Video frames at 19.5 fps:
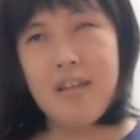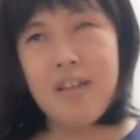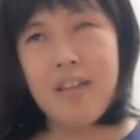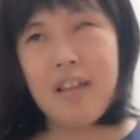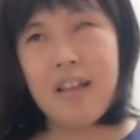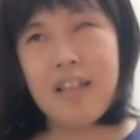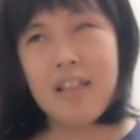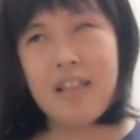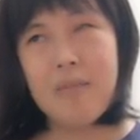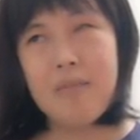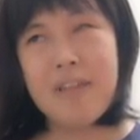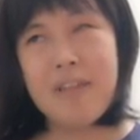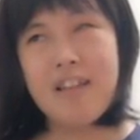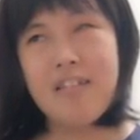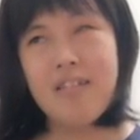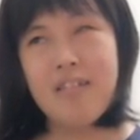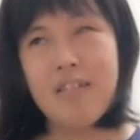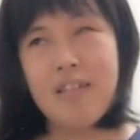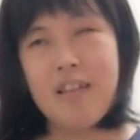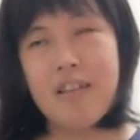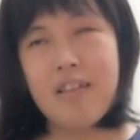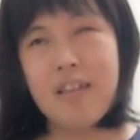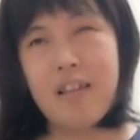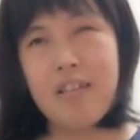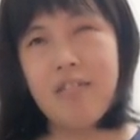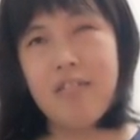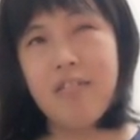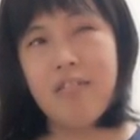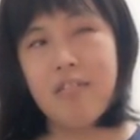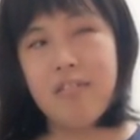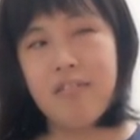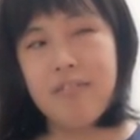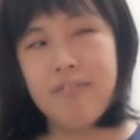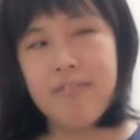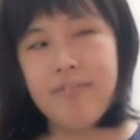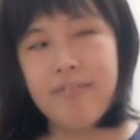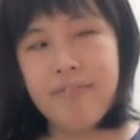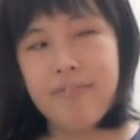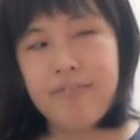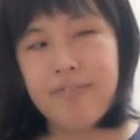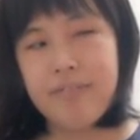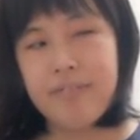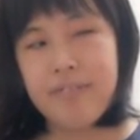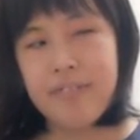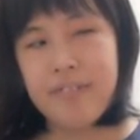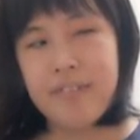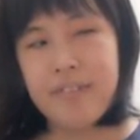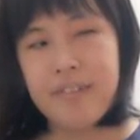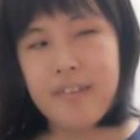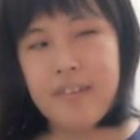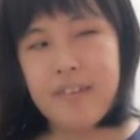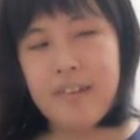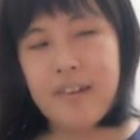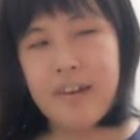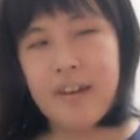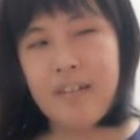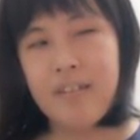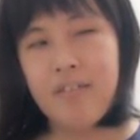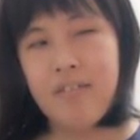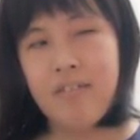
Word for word: やってみてるんですけどあの